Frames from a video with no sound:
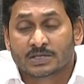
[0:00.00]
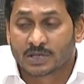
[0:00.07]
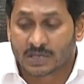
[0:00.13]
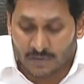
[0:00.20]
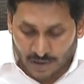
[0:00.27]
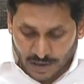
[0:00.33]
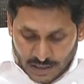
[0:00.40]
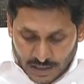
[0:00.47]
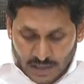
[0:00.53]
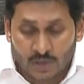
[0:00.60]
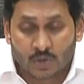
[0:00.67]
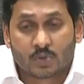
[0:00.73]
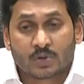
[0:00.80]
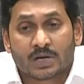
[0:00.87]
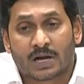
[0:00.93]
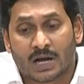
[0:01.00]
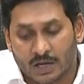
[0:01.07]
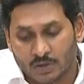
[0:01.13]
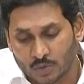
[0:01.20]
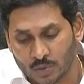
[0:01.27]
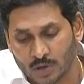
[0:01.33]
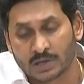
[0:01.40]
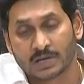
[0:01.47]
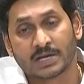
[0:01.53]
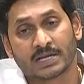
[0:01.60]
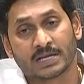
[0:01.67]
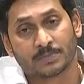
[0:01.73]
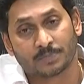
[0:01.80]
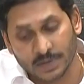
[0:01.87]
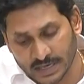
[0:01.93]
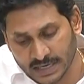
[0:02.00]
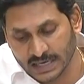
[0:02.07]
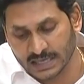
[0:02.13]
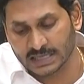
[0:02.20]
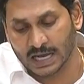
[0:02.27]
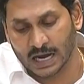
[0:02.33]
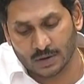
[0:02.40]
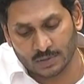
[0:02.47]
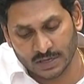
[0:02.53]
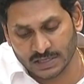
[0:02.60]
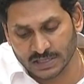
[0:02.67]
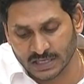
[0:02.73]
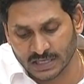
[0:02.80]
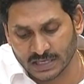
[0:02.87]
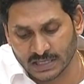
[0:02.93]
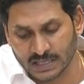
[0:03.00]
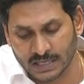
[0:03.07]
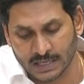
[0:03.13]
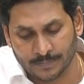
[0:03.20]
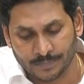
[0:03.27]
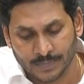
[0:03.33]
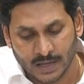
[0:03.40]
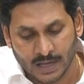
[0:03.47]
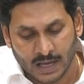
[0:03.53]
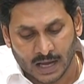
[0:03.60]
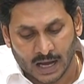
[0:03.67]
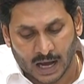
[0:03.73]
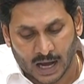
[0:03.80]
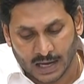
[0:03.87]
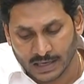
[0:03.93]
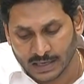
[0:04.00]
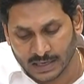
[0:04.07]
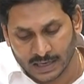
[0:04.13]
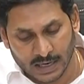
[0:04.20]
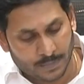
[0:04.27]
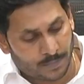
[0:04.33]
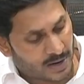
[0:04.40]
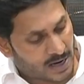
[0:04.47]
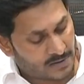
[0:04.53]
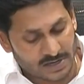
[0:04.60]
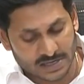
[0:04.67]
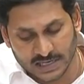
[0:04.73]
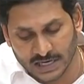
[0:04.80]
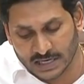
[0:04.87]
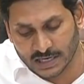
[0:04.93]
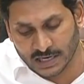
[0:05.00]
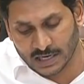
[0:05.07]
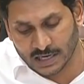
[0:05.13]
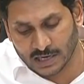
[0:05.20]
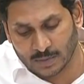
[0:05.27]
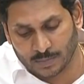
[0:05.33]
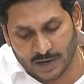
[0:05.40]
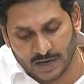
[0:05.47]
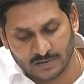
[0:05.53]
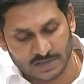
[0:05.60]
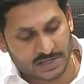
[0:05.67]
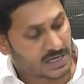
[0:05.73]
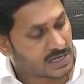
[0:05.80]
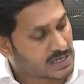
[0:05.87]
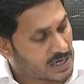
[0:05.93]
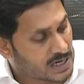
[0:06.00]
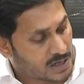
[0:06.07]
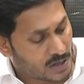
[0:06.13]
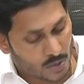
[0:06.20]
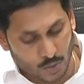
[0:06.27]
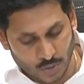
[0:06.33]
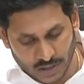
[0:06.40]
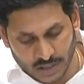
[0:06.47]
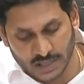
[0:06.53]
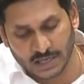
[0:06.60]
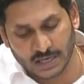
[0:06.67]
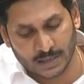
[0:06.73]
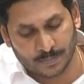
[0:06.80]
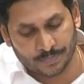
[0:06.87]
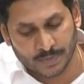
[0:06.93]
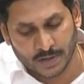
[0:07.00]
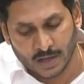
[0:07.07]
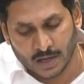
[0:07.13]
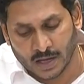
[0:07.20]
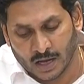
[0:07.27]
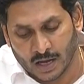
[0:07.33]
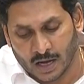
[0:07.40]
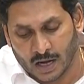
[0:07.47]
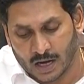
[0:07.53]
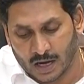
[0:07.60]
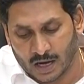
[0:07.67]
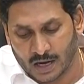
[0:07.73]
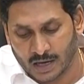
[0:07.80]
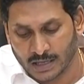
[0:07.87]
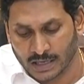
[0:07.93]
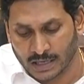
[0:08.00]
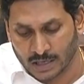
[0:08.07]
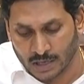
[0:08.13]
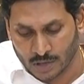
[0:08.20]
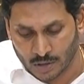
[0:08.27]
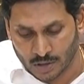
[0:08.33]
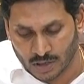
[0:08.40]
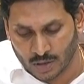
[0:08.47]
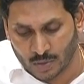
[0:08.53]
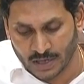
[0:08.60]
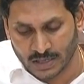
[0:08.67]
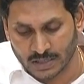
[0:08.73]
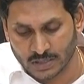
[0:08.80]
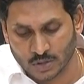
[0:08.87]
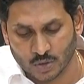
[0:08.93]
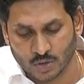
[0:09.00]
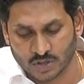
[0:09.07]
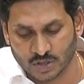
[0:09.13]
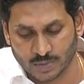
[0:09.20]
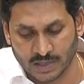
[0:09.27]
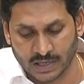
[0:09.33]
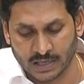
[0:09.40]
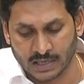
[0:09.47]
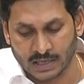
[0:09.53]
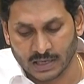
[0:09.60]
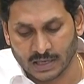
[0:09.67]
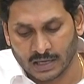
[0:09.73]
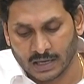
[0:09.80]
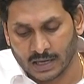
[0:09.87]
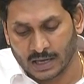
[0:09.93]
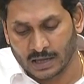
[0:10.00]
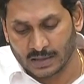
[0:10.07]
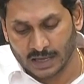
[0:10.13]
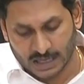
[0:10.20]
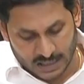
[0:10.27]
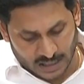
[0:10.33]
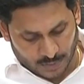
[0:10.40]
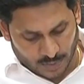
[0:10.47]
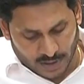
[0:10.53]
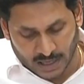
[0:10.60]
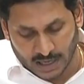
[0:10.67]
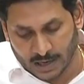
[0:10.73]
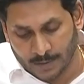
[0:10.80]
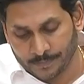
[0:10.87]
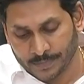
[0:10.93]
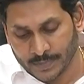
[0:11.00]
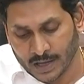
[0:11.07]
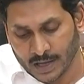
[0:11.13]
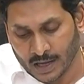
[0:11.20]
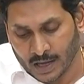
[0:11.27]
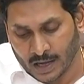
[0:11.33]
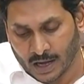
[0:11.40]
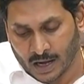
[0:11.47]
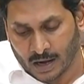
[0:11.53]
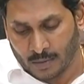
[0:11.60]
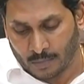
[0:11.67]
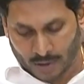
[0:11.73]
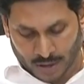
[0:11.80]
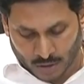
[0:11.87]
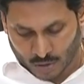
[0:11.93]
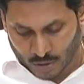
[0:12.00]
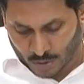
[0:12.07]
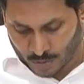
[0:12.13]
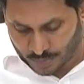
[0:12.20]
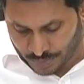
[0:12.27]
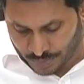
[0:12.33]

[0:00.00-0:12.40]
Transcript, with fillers: సో ఇవన్నీ కూడా అందుబాటులోకి ఇప్పటికే తేవడం జరిగింది అన్ని రక ప్రైవేట్ సెక్టర్లలో ప్రైవేట్ సెక్టర్లో ఉట్టి ఈ కరోనా వైరస్ కోసమే దాదాపుగా మరో